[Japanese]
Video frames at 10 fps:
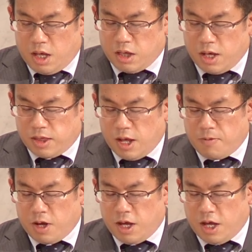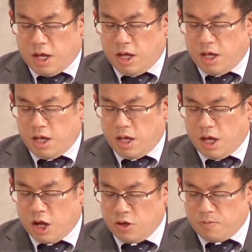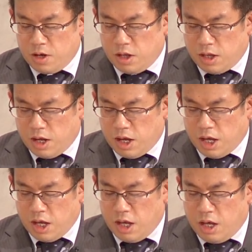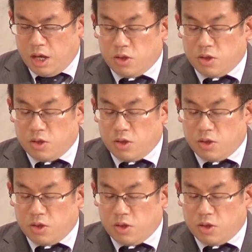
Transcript: イエス様が歩まれた